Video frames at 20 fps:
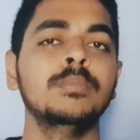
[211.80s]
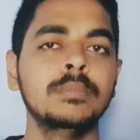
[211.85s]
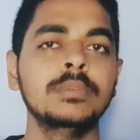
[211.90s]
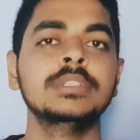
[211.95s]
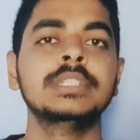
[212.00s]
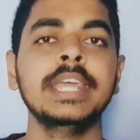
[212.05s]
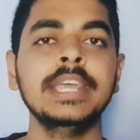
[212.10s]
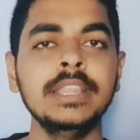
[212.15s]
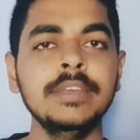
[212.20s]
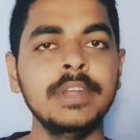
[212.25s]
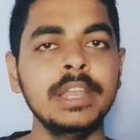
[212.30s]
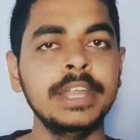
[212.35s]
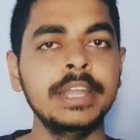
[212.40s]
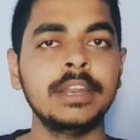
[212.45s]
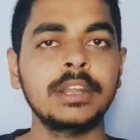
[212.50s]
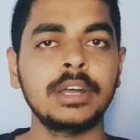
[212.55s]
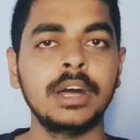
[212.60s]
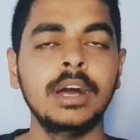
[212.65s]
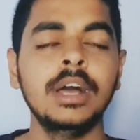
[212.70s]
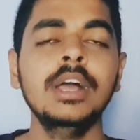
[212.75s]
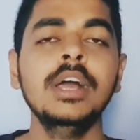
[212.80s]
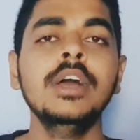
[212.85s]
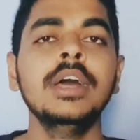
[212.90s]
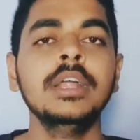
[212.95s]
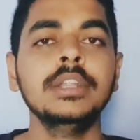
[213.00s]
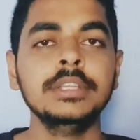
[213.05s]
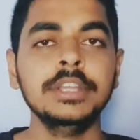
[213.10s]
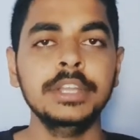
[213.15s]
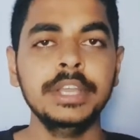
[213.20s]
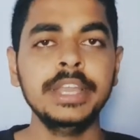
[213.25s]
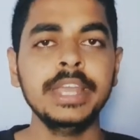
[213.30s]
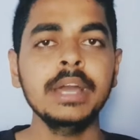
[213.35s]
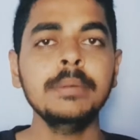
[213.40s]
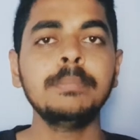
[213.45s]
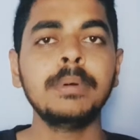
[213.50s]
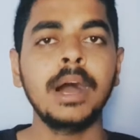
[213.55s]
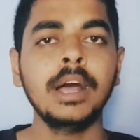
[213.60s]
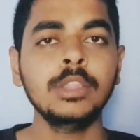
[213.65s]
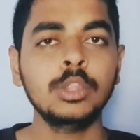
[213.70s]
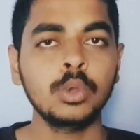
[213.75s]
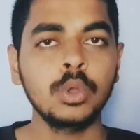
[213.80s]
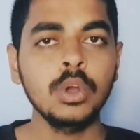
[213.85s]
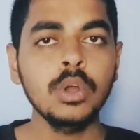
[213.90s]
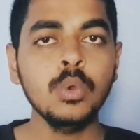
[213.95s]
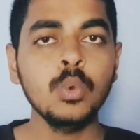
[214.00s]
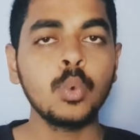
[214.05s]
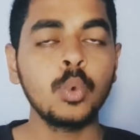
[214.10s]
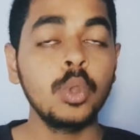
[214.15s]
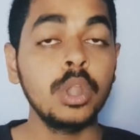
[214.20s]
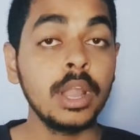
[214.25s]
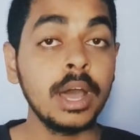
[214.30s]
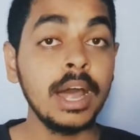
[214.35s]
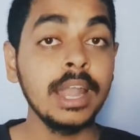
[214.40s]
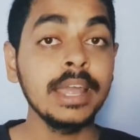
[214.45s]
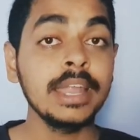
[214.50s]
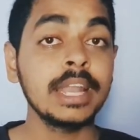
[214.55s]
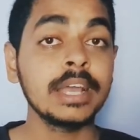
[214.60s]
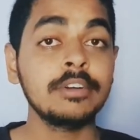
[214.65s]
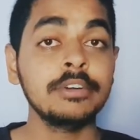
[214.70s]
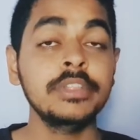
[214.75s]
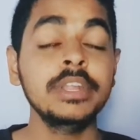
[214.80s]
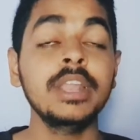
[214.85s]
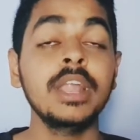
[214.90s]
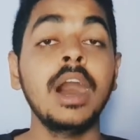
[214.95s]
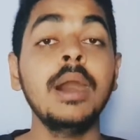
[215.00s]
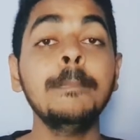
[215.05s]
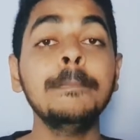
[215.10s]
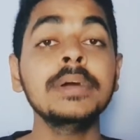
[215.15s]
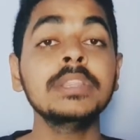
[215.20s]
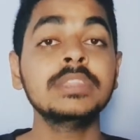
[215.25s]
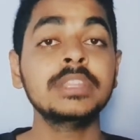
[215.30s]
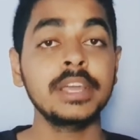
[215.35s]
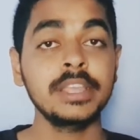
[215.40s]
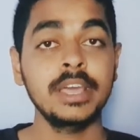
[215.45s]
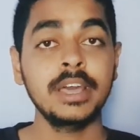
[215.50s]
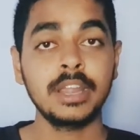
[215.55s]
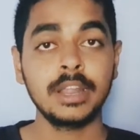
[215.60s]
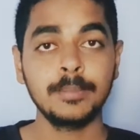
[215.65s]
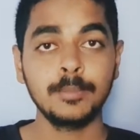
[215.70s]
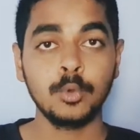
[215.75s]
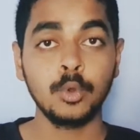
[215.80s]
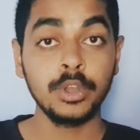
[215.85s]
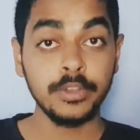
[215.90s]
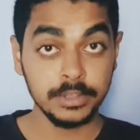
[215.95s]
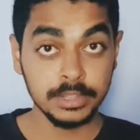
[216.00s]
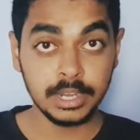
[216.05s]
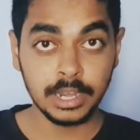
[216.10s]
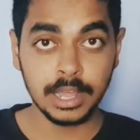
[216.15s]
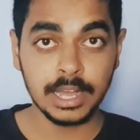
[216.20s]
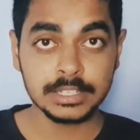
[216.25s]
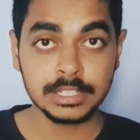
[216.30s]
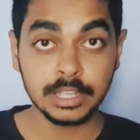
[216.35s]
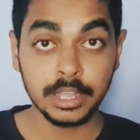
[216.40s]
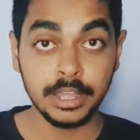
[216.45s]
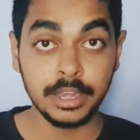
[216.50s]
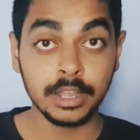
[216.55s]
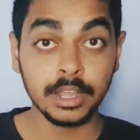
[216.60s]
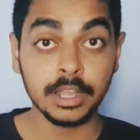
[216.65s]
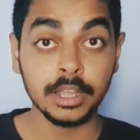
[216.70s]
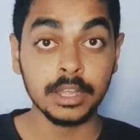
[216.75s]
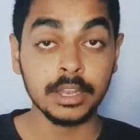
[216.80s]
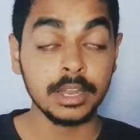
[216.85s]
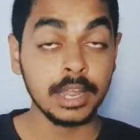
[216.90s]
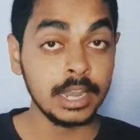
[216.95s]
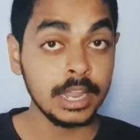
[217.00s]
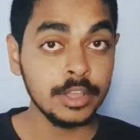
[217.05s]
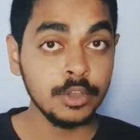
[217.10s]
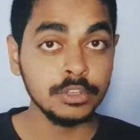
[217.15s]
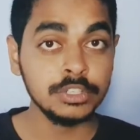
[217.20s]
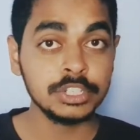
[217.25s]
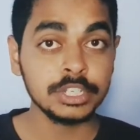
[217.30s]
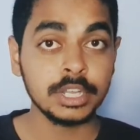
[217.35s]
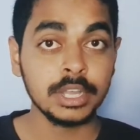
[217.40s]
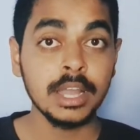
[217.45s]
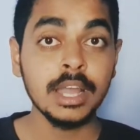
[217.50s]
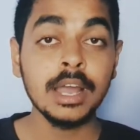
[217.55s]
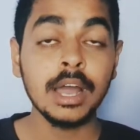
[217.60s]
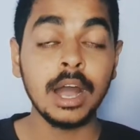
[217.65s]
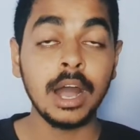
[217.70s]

செய்தி வெளியிட்டிருக்கான் இந்தியா பார்த்துக்கோ உன்னால் எனக்கு வந்து நாற்பத்தி ஐயாயிரம் கோடி வந்து லாஸ் ஆயிருக்கு நல்லா யோசிச்சுக்கங்க